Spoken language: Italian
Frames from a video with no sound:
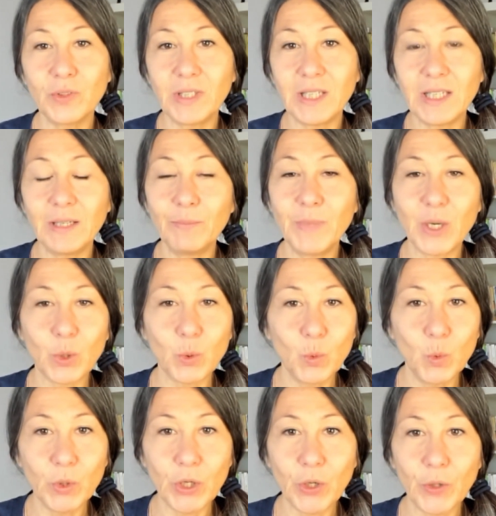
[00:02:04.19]
di
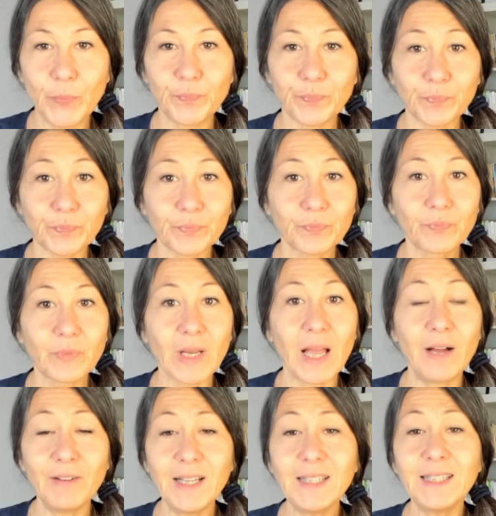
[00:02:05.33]
Mercurio
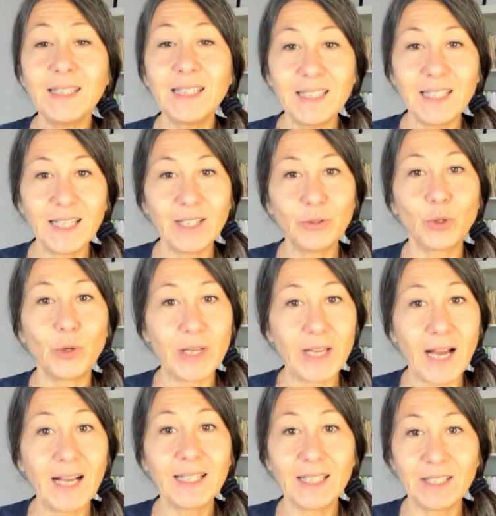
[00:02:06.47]
avanti e indietro e
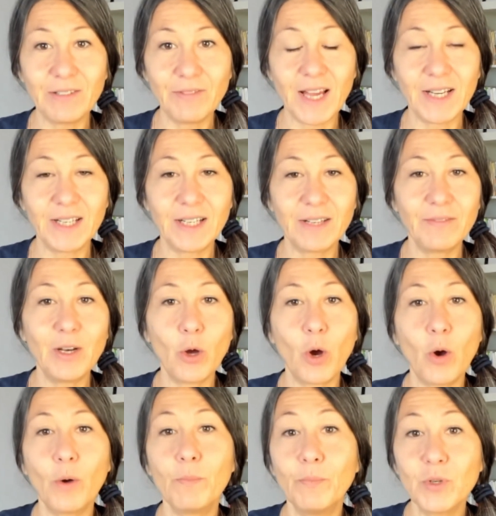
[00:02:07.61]
anche di Venere ve
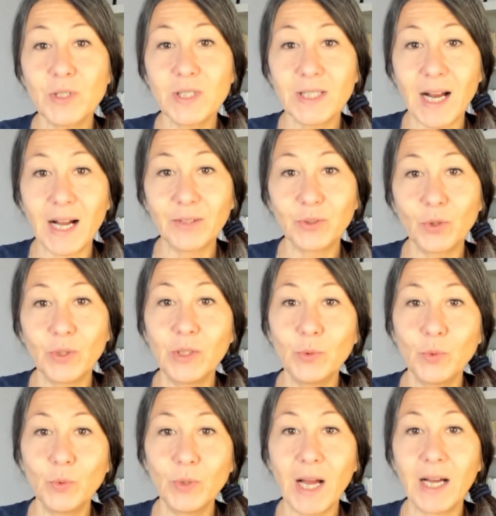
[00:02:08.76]
l'ho mostrato in
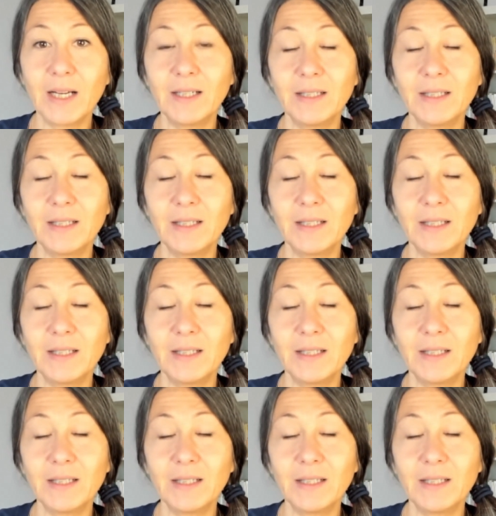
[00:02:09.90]
una,